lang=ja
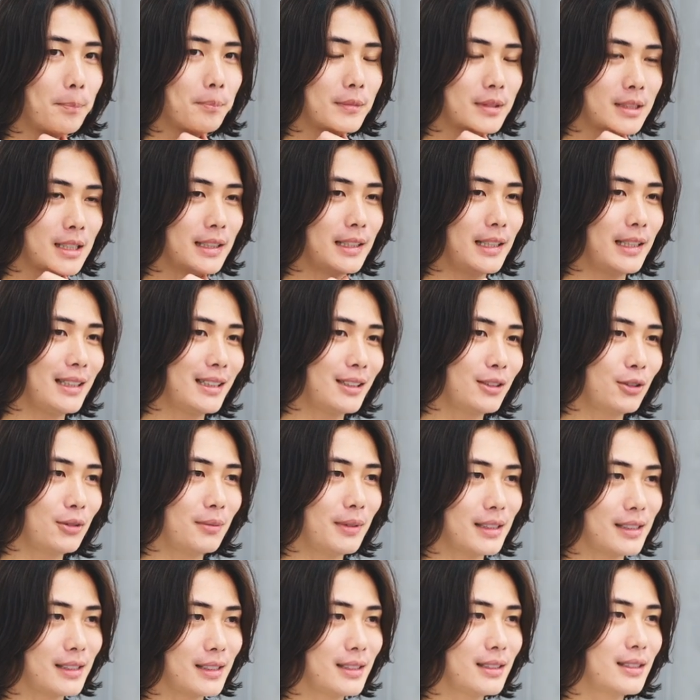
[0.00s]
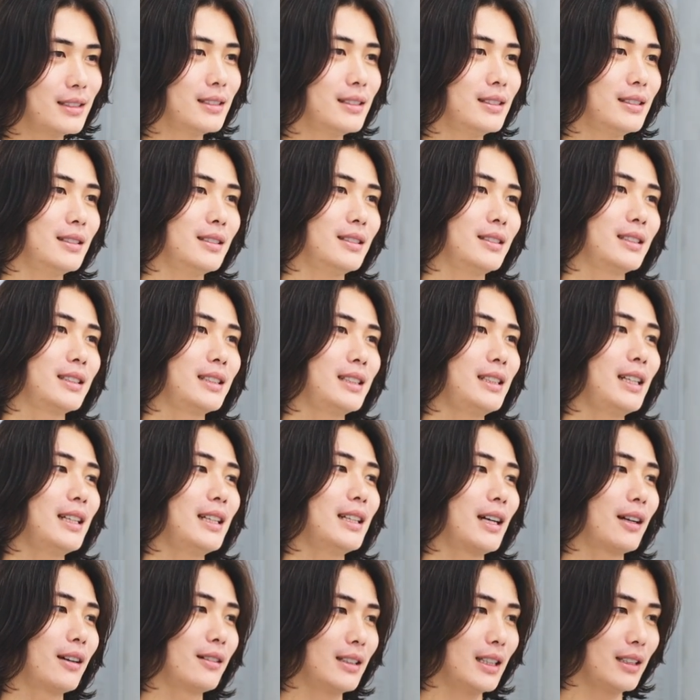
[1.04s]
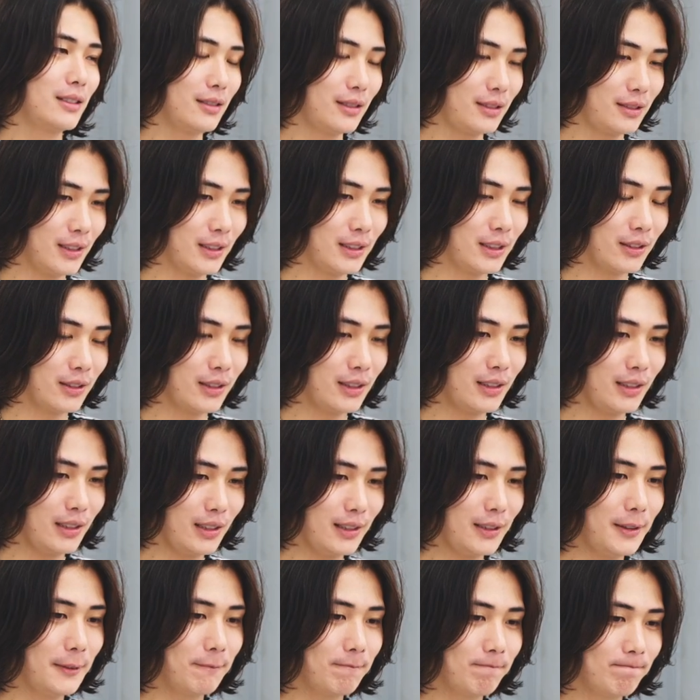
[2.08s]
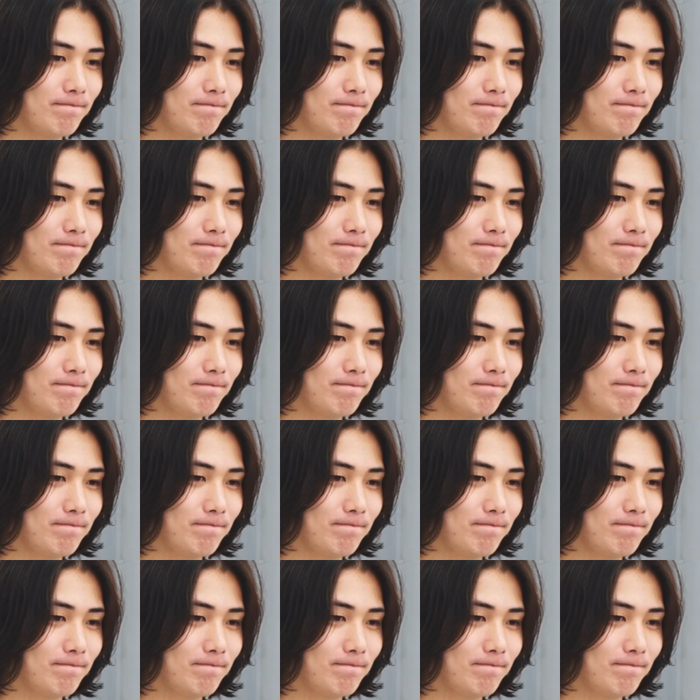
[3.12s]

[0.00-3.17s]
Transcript: じゃないとまっすぐ切れなくなるって言った時に